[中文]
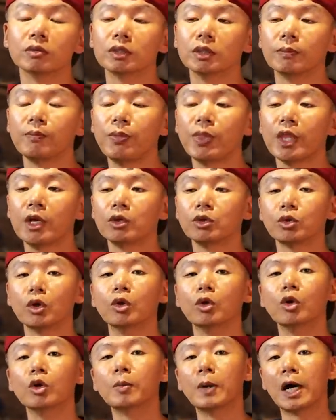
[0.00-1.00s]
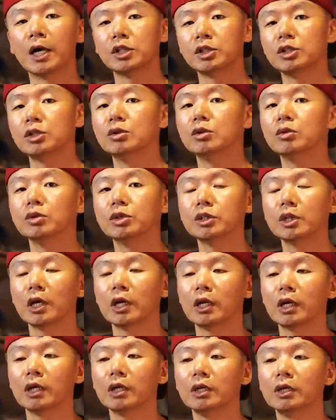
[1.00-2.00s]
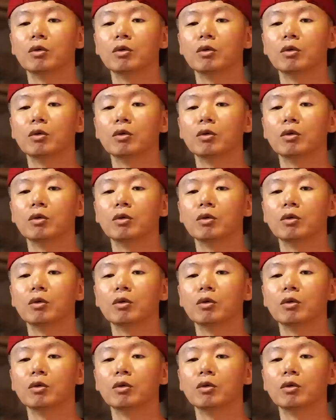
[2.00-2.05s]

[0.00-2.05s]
的，所以我会把它记录下来。